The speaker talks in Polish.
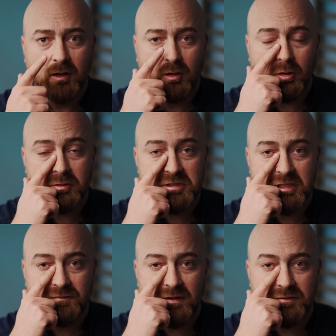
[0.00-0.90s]

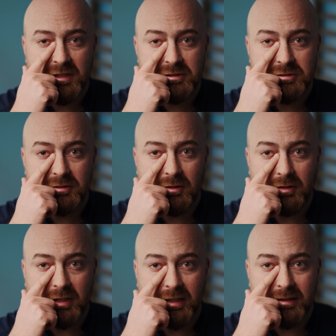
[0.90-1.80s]
Kącik wewnętrzny
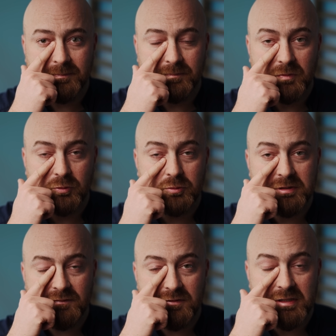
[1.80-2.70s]
oka,
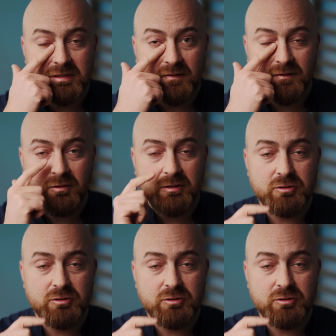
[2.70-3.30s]
tutaj widać kawałek